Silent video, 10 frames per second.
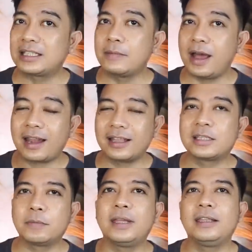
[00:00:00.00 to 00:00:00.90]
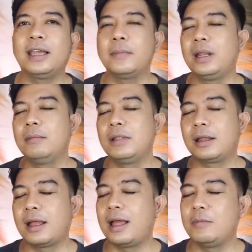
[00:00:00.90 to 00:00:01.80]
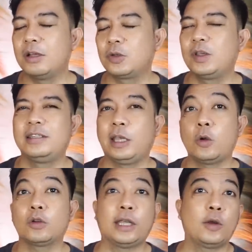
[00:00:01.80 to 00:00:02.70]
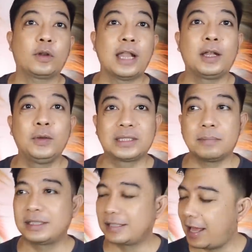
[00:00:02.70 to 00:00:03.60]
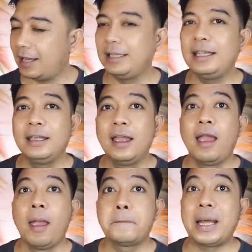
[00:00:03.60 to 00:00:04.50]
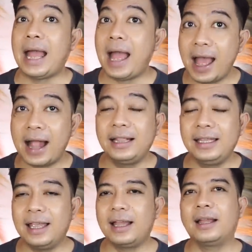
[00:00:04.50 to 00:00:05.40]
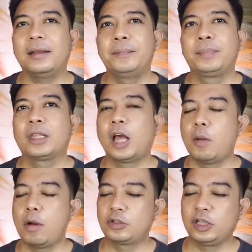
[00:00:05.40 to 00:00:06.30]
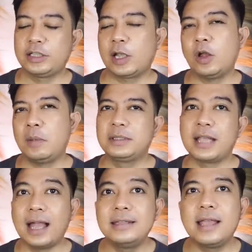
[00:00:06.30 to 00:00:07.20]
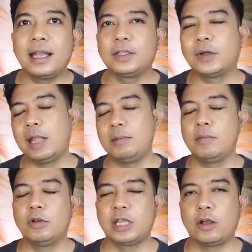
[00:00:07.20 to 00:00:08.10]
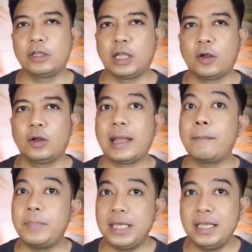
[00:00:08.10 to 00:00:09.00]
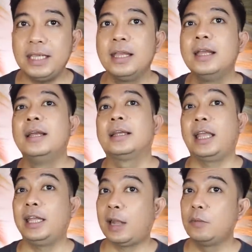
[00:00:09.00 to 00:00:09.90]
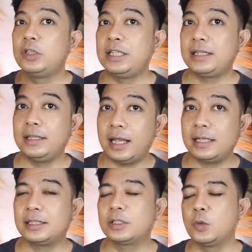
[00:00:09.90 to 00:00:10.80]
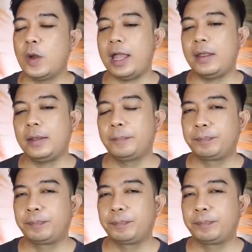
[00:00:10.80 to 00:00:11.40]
sama aransemennya bener-bener nggak dimasukin cengkok-cengkok dangdut sama sekali padahal nih ya kalau mau masukin cengkok ya bisa aja gitu kan Ebi mau cengkok-cengkok tapi keinginan musiknya sesuai